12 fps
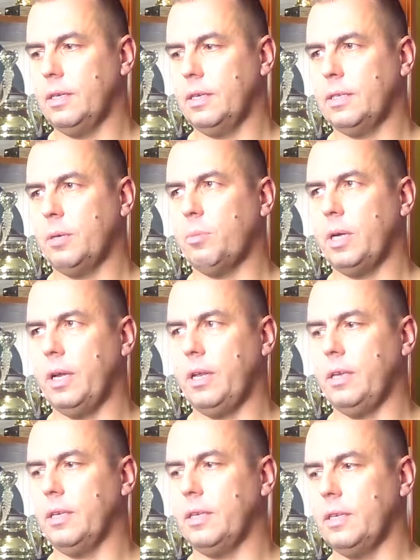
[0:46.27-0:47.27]

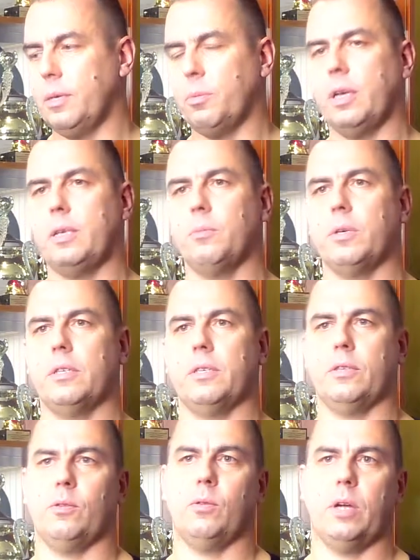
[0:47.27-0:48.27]
собрали необходимое
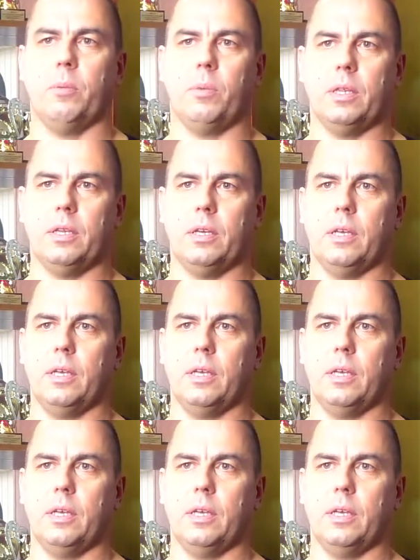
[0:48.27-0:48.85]
число команд.